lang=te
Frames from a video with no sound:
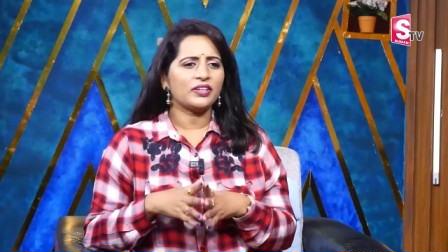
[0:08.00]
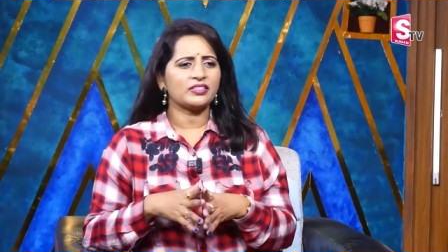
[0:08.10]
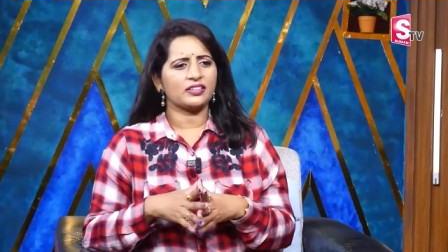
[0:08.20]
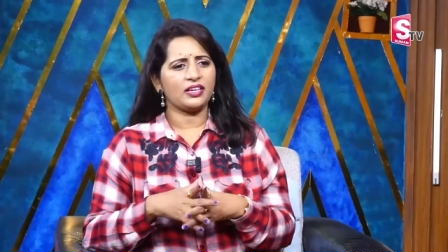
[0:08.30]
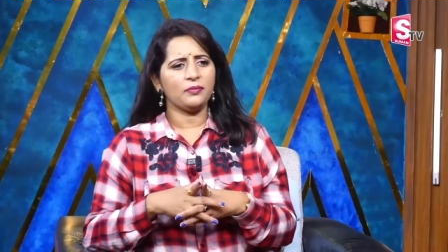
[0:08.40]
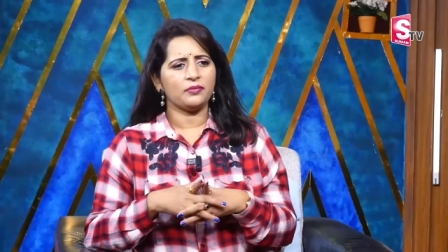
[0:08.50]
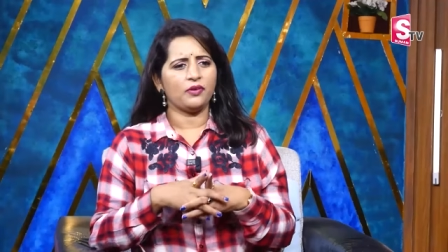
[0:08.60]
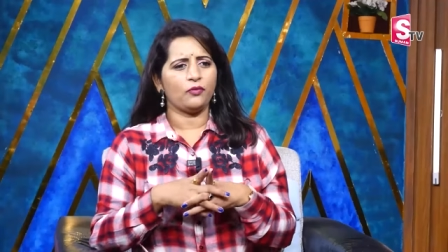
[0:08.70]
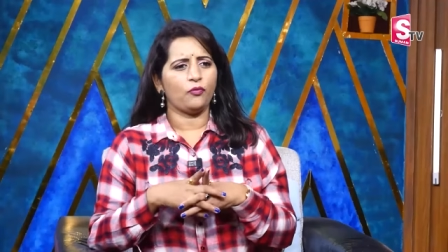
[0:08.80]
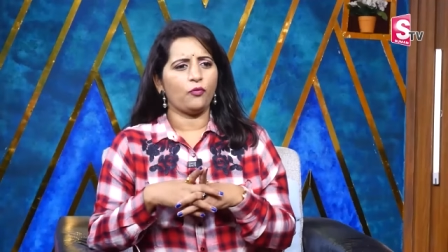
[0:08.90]
అయితే వనజక్క
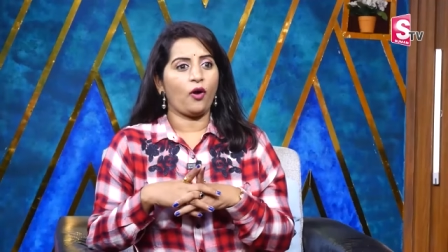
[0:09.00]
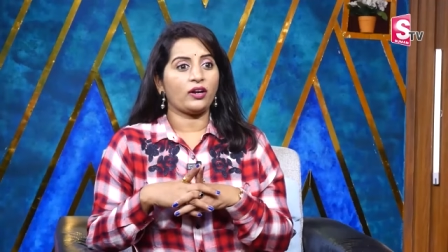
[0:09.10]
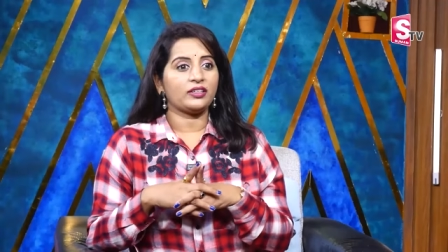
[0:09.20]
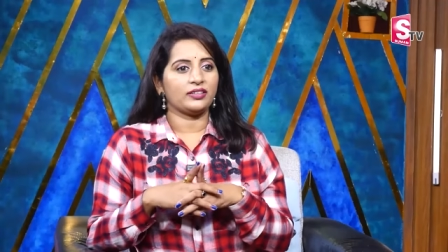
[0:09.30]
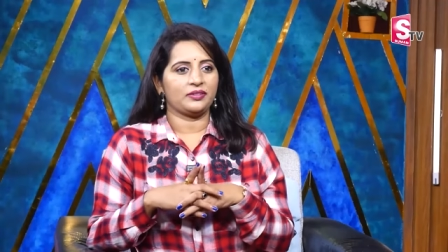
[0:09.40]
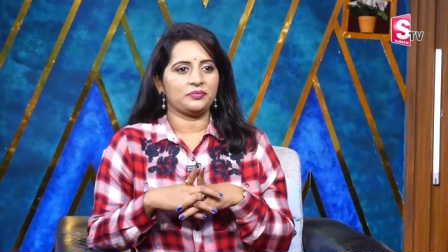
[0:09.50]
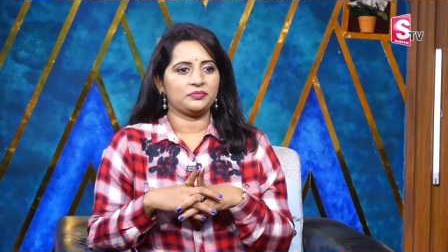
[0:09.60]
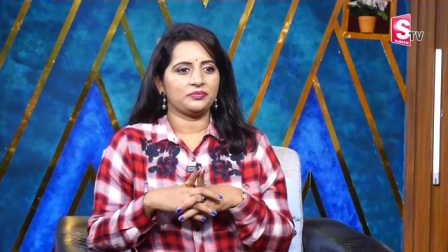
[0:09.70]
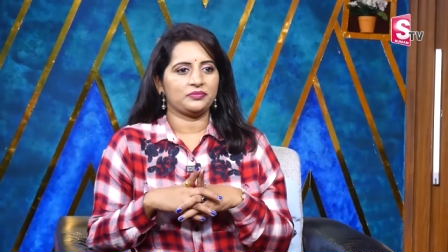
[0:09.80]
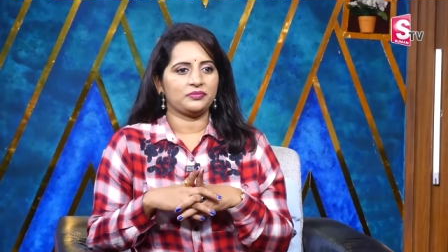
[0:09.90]
వాటర్
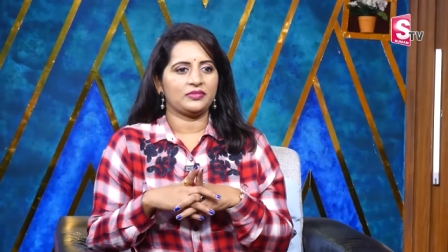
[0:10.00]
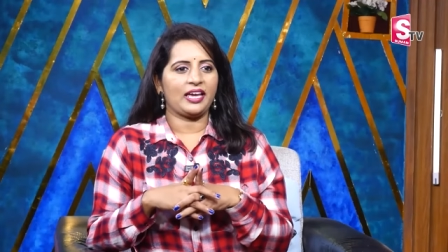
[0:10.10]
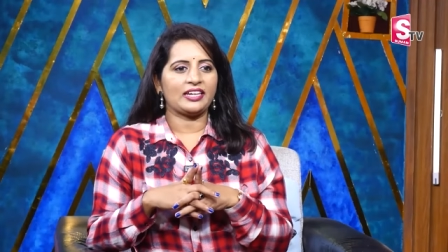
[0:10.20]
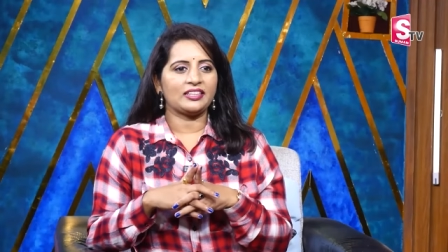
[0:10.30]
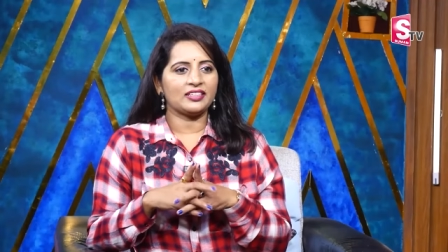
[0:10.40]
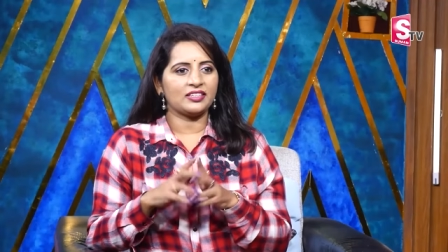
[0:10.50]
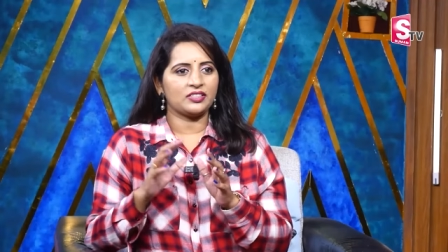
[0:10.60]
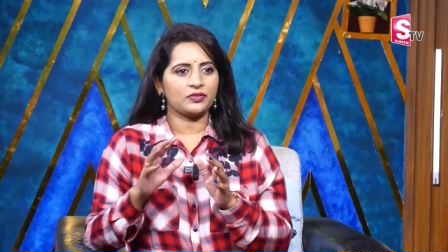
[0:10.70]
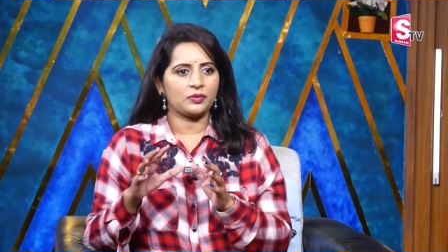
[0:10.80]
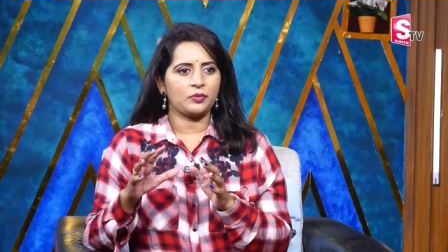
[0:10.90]
దైనందిన
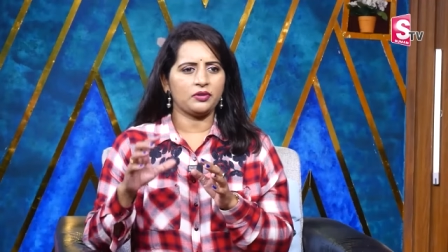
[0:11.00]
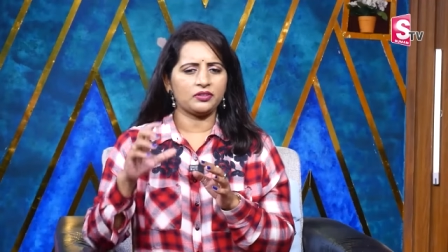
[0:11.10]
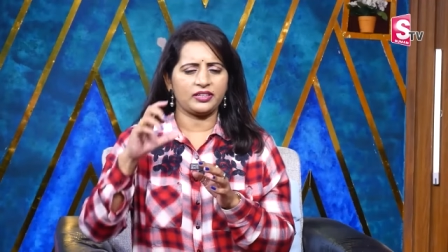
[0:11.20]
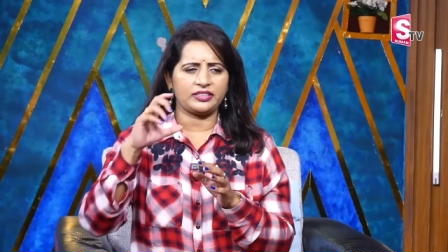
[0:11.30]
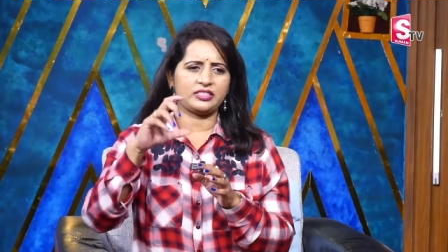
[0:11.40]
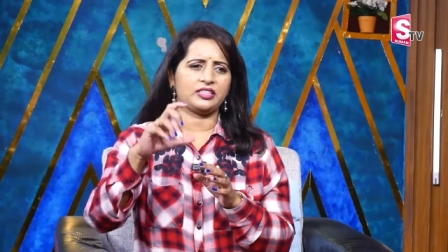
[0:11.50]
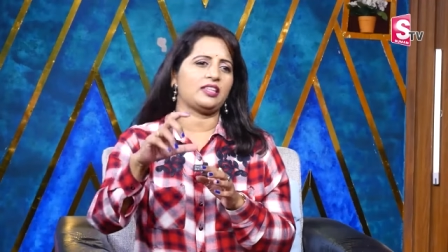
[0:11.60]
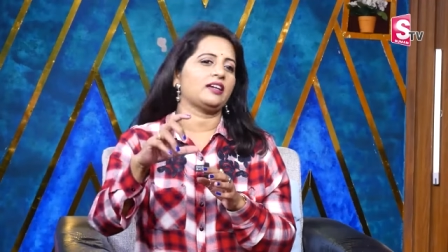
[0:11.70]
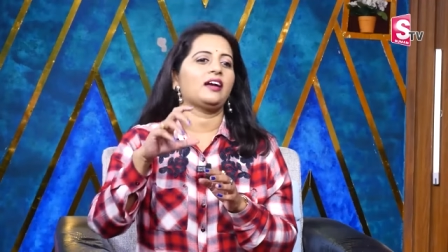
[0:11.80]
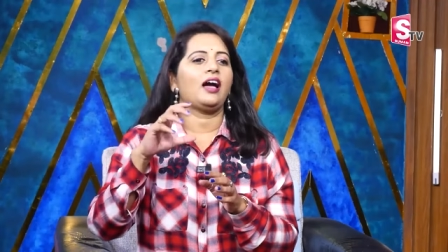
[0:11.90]
జీవితంలో
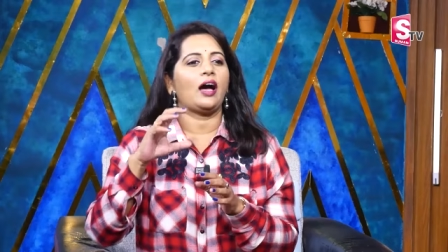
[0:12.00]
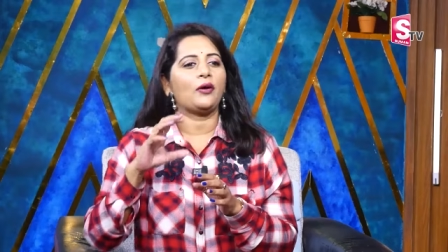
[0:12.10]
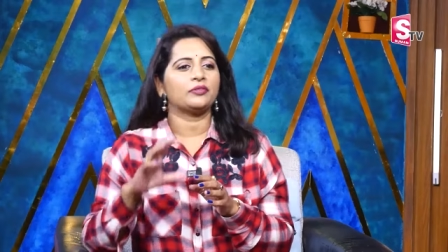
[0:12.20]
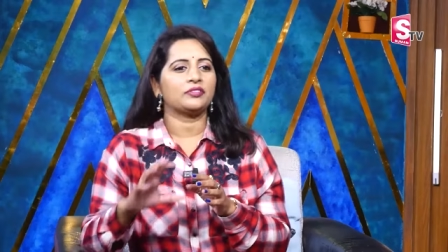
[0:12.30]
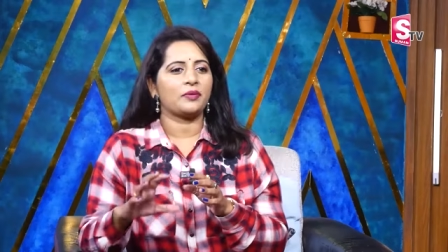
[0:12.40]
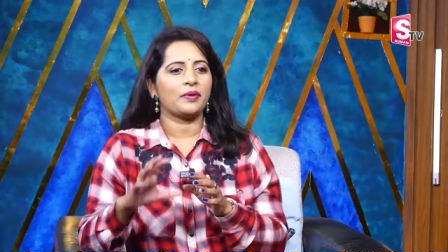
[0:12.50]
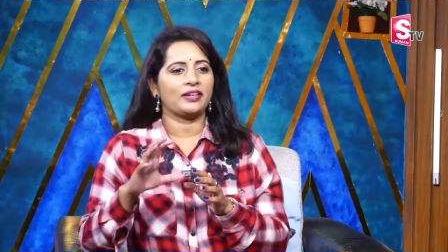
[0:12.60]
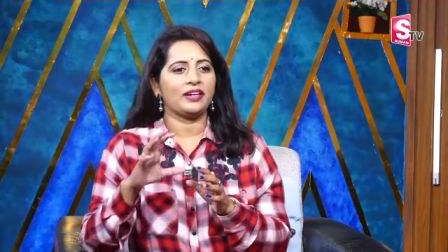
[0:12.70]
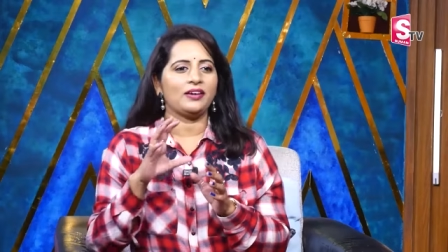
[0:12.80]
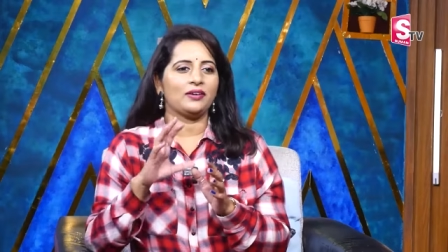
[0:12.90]
ఖచ్చితంగా
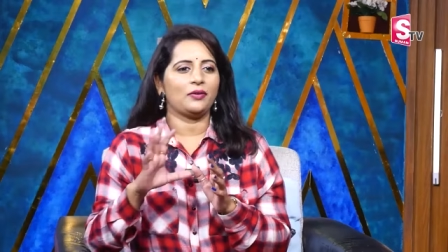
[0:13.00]
అవసరమైన